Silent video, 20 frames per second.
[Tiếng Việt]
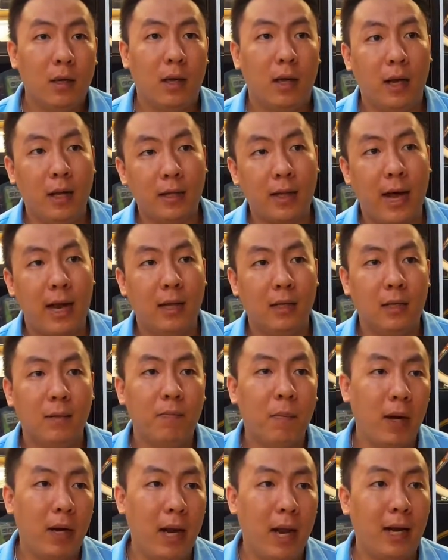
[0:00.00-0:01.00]
Thì hiện tại là
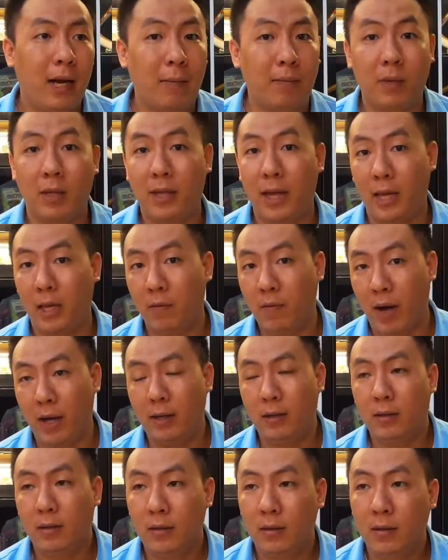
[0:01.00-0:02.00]
Shopee đang gặp tình trạng như vậy.